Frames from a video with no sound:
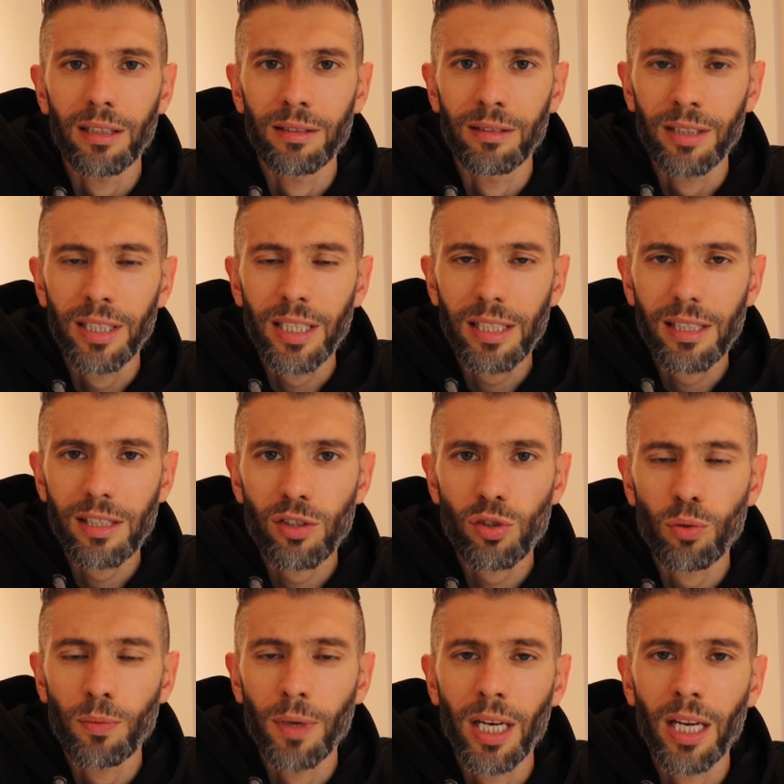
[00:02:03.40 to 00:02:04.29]
nichts
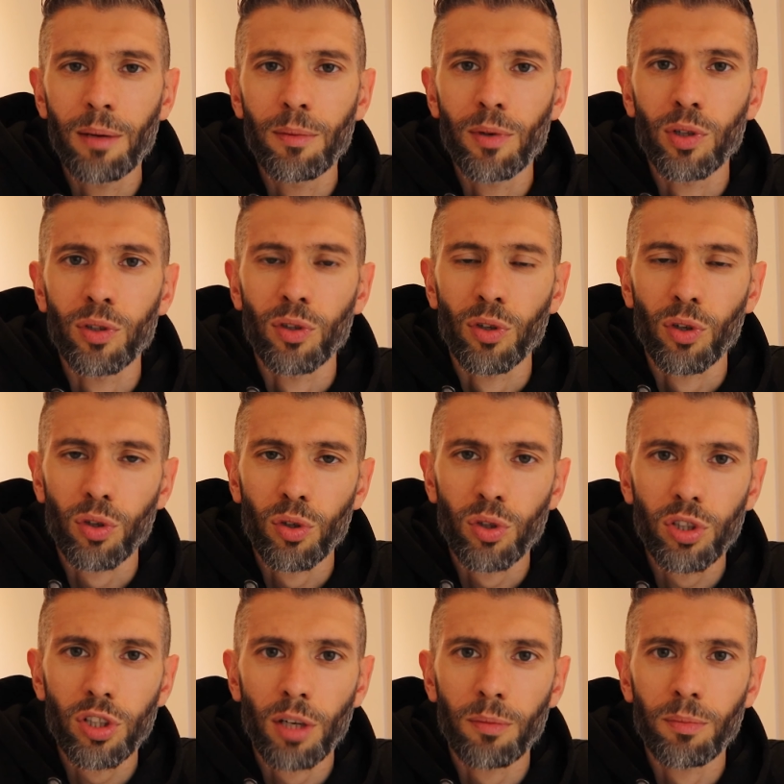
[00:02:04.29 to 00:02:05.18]
zu mir nehme und noch
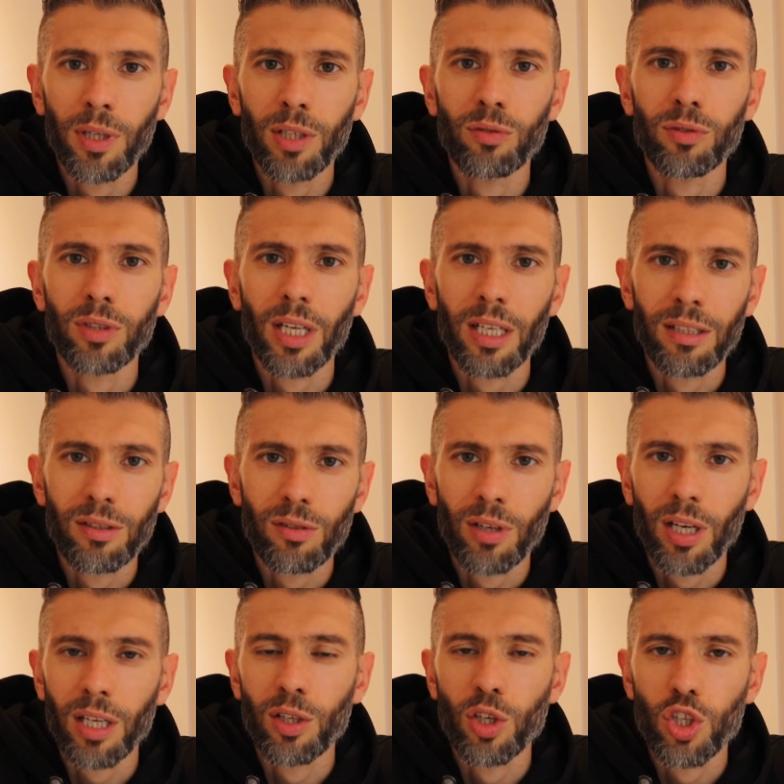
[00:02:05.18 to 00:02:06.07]
nüchtern bin und dann
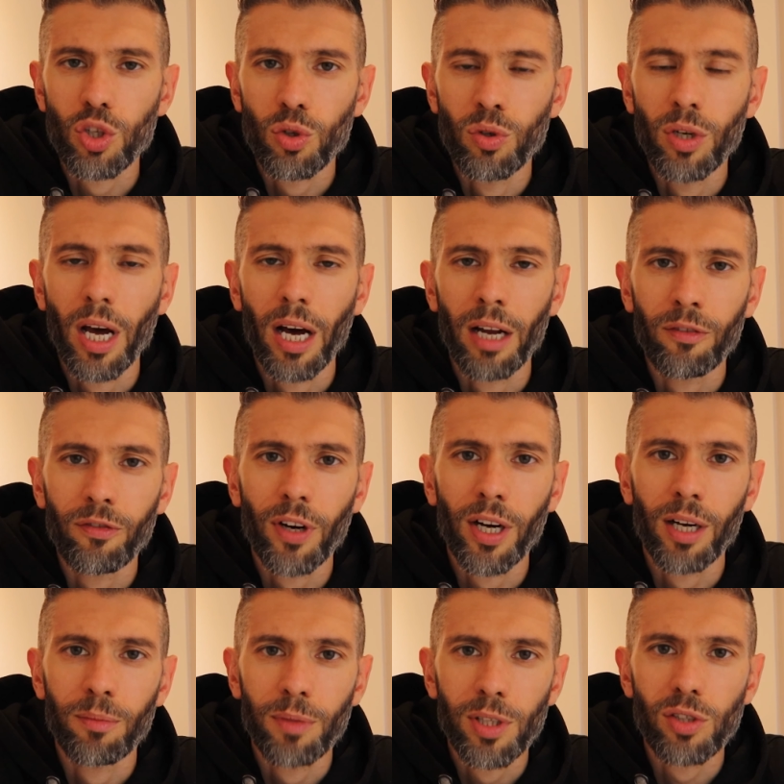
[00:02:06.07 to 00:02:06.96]
so nach einer Stunde
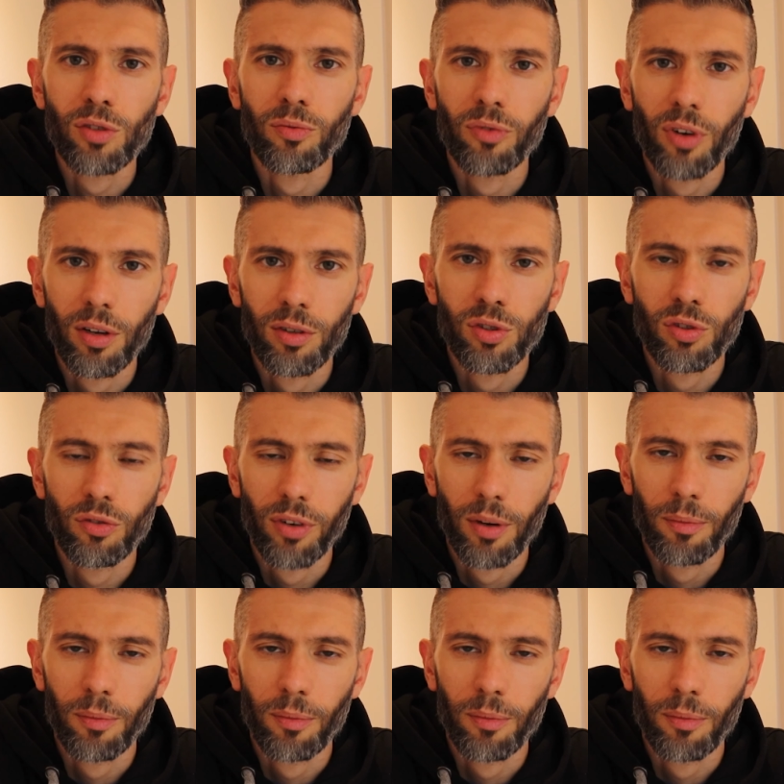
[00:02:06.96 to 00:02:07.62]
anfange, mich zu, ver zu